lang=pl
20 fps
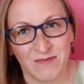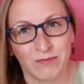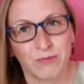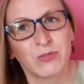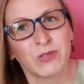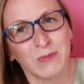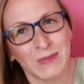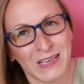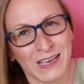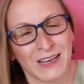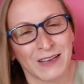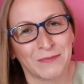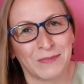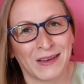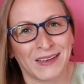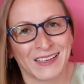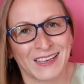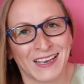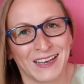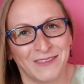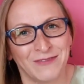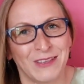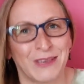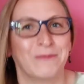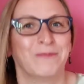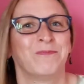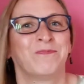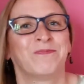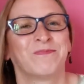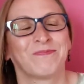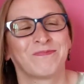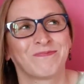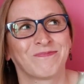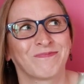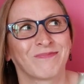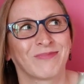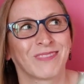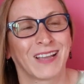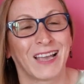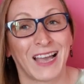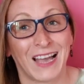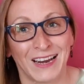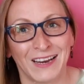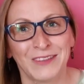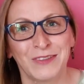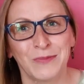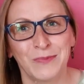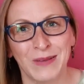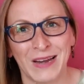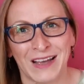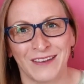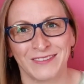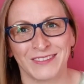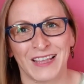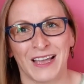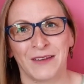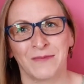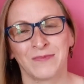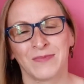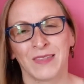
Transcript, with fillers: Brzmi jak bajka, wiem, ale to prawda.